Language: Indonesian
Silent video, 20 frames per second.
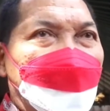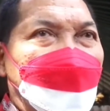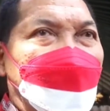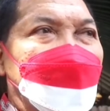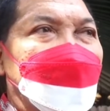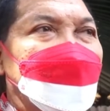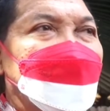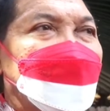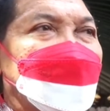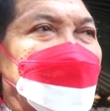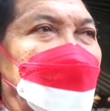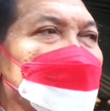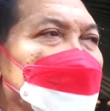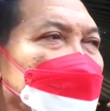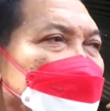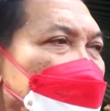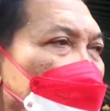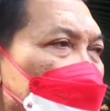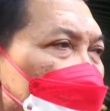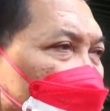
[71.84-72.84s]
kan ada
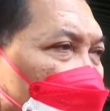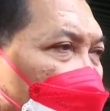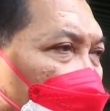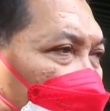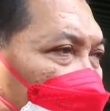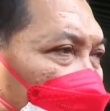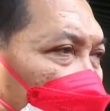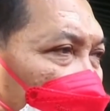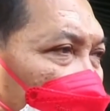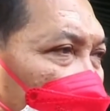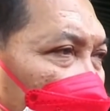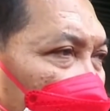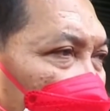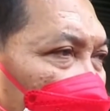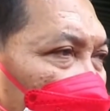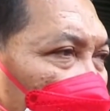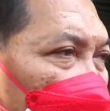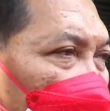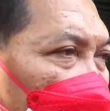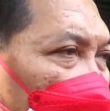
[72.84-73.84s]
takmir-takmirnya semuanya
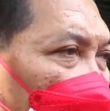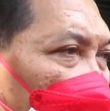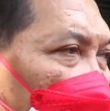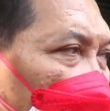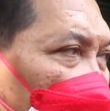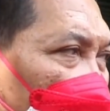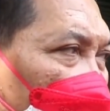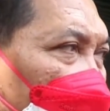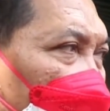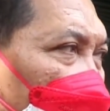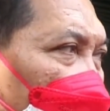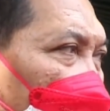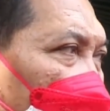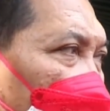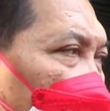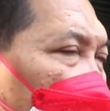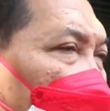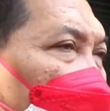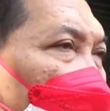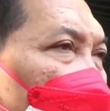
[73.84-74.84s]

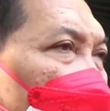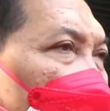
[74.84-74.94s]
ya,